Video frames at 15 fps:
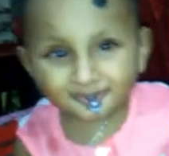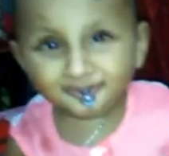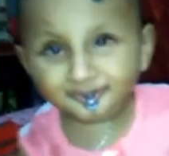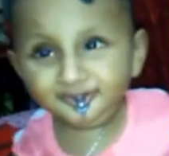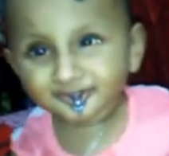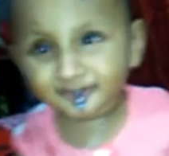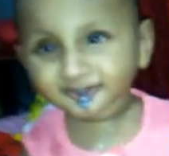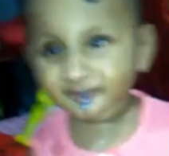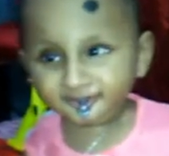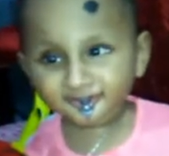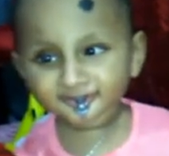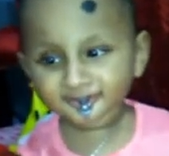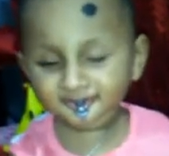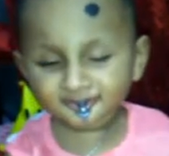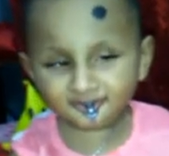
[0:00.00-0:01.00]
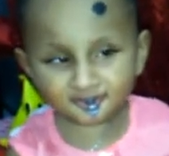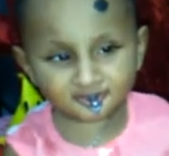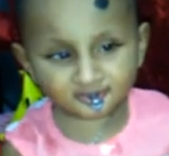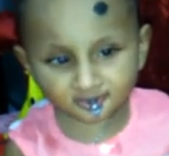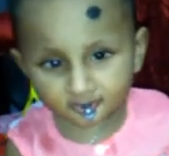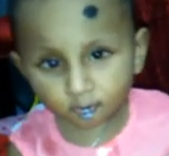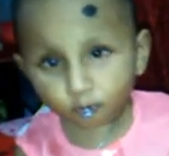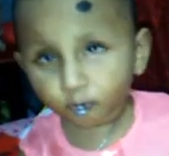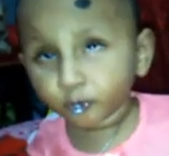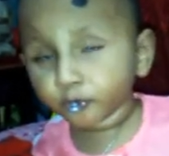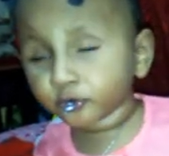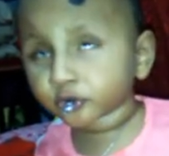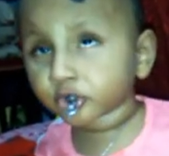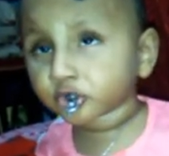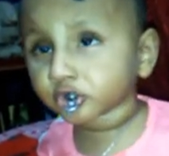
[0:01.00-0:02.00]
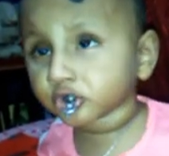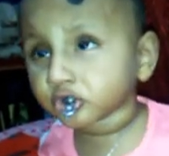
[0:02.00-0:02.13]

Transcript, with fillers: ভিডিও দেওয়া যায় দেওয়া সম্ভব